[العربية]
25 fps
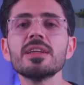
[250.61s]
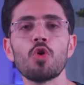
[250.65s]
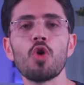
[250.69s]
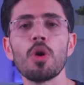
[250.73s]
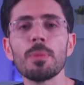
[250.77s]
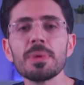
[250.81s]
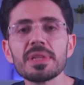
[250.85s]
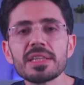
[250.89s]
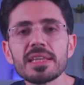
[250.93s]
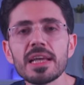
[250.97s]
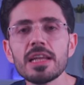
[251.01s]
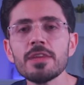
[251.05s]

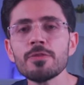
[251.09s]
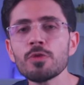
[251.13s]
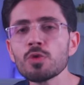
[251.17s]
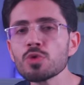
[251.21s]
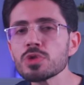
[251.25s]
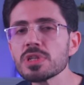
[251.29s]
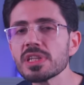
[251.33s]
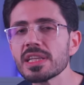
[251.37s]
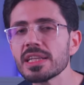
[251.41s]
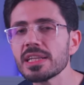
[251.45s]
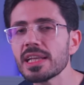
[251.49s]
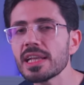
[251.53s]
وبالتالي
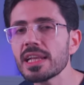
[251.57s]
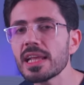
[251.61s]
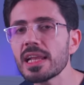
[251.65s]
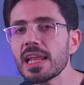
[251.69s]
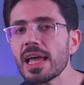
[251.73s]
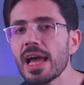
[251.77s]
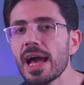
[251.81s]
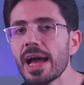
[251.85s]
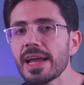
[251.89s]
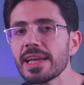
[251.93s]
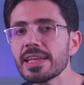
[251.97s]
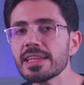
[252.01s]
فرصه ان انا
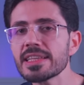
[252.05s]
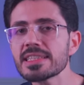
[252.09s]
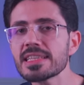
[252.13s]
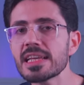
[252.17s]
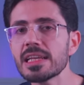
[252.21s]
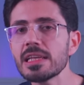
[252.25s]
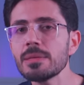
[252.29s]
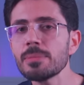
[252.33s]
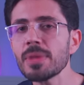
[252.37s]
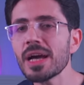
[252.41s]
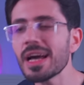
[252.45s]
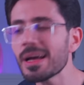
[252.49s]
الاقي عينه
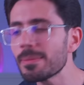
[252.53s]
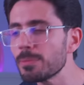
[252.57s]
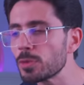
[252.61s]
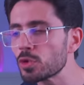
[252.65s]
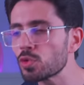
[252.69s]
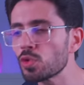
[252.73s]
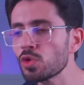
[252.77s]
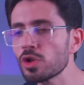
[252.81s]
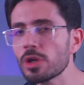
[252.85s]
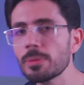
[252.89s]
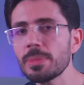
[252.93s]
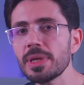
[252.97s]
سليمه الجريمه
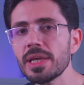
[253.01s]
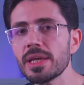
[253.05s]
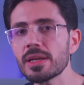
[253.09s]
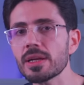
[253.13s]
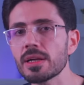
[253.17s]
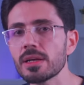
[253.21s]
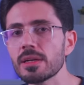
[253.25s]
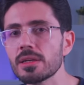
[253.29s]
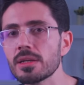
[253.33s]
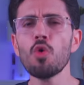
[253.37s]
بتكون كبيره